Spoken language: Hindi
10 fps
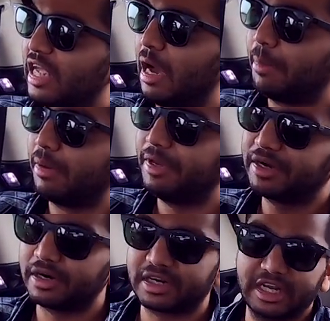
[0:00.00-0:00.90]
यहाँ पे भी
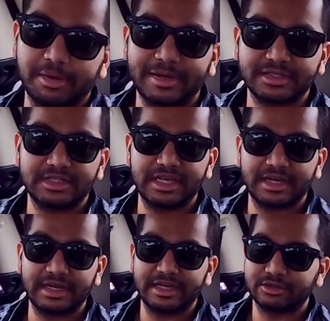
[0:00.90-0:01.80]
कर्टन एयरबैग्स
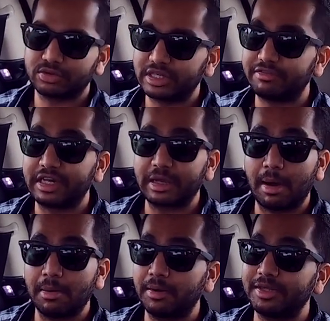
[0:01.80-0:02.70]
दिए गए हैं सो so, सेफ्टी के
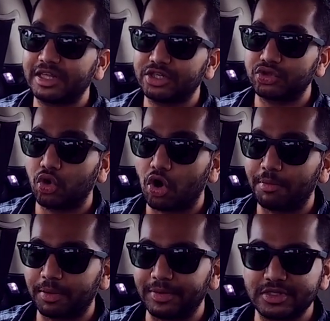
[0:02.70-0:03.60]
मामले में देर इज नो
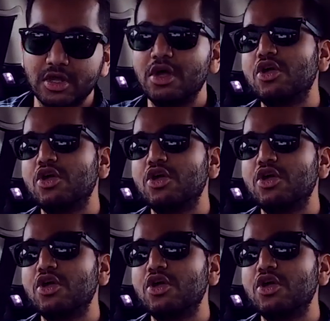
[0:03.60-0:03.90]
कॉम्प्रोमाइज